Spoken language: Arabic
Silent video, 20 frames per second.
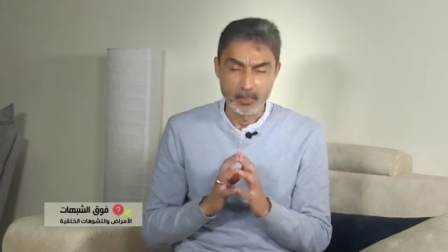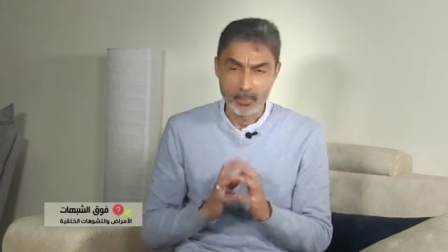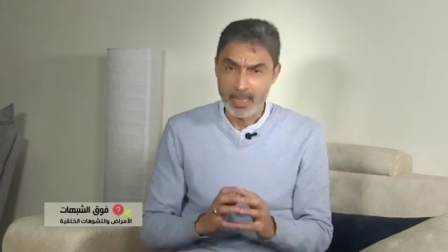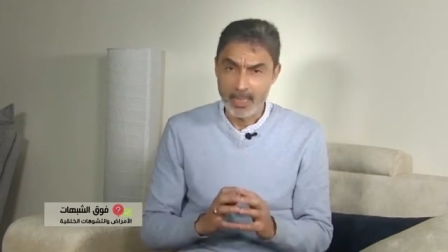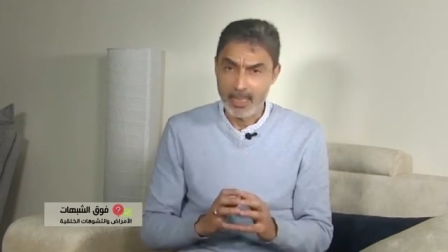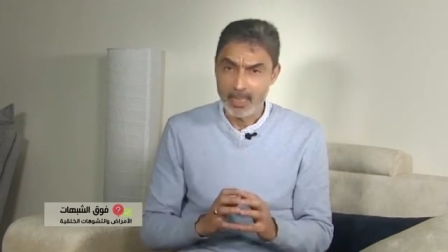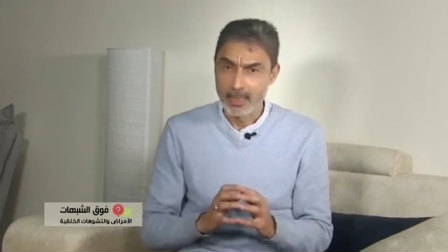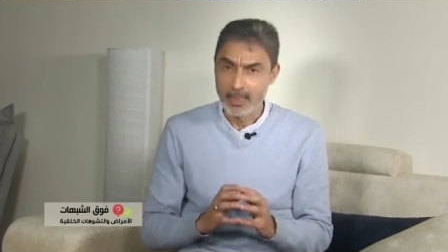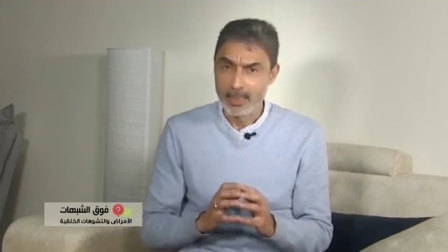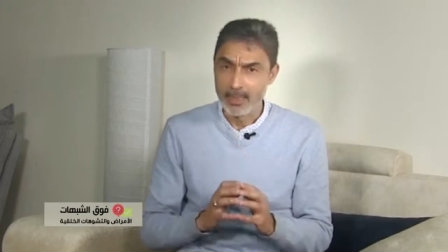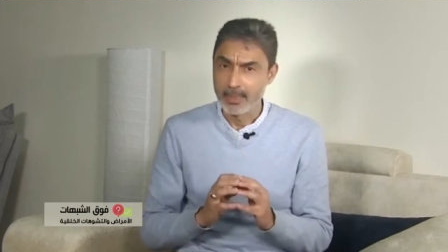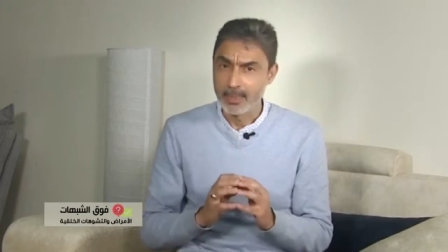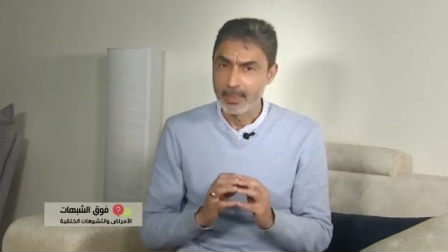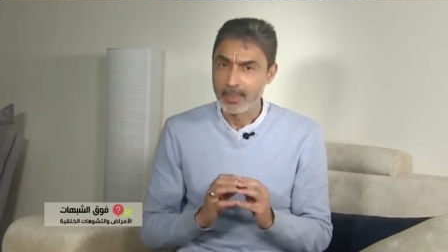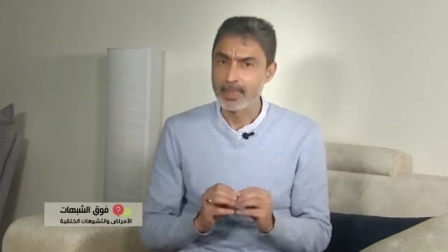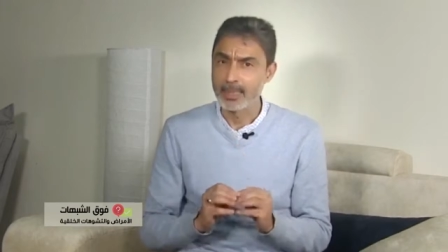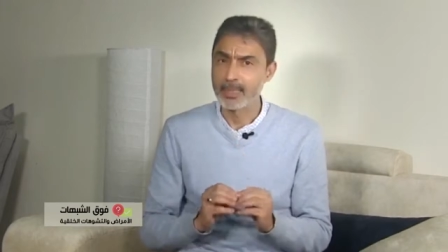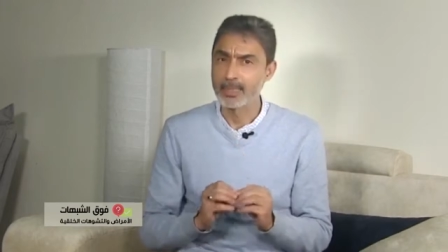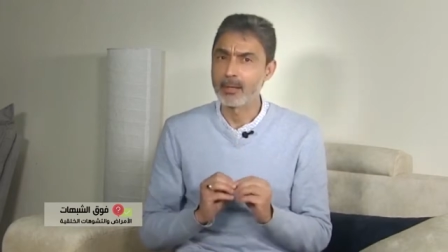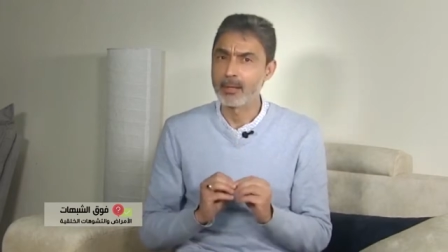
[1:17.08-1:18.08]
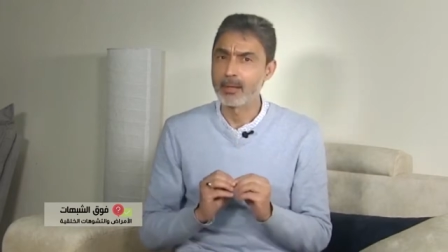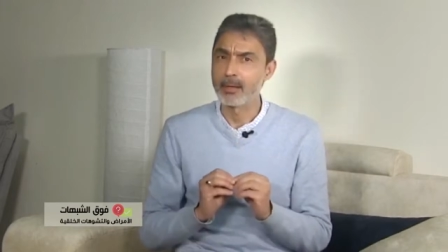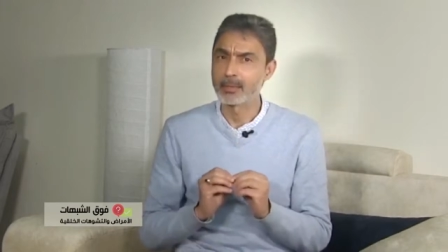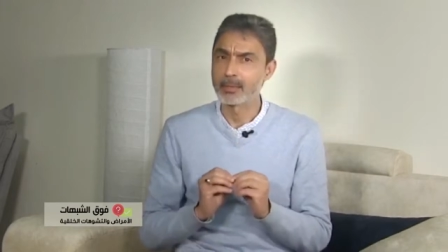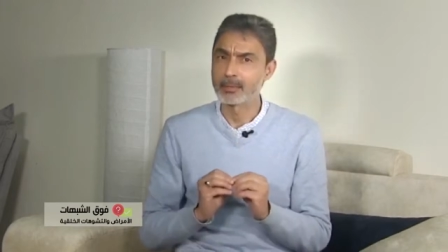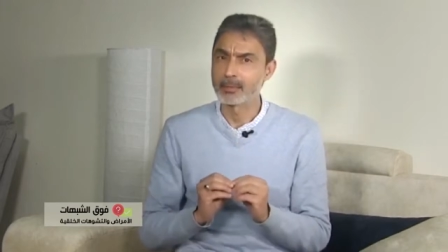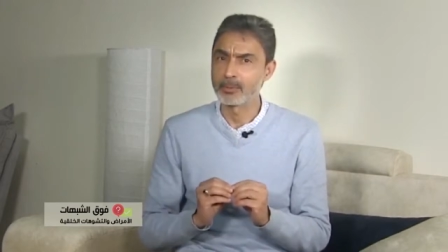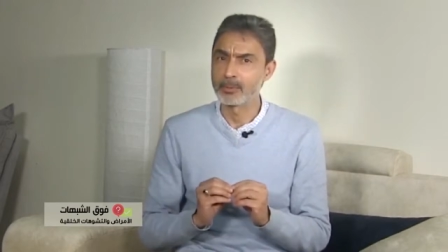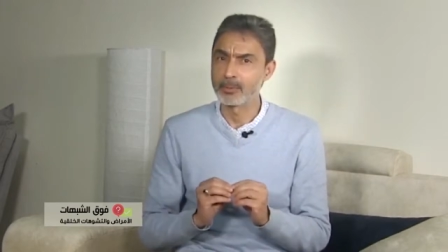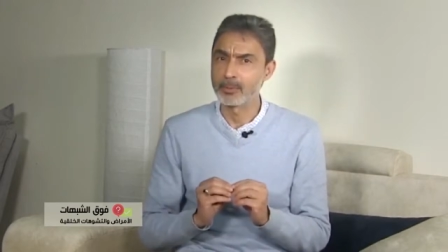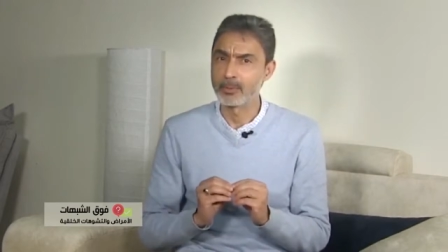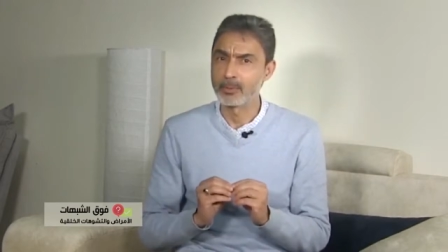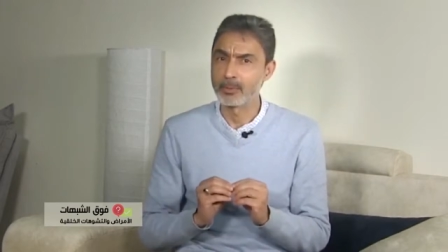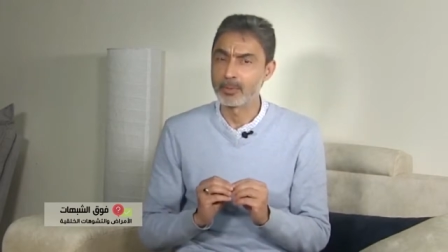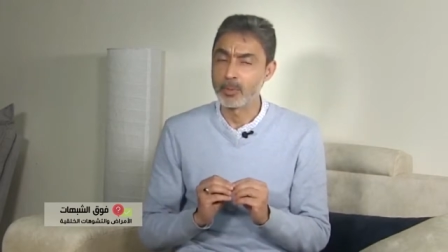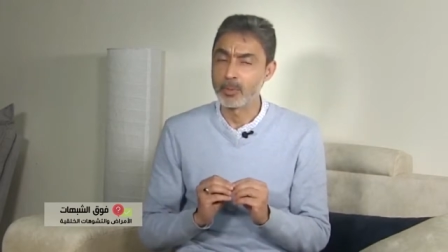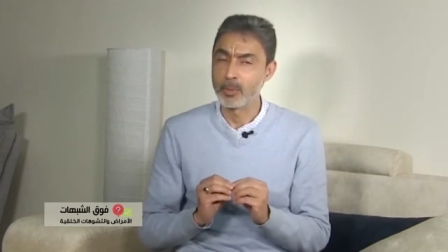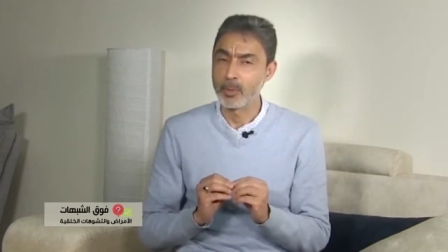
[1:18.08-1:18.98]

بل هي ناقصة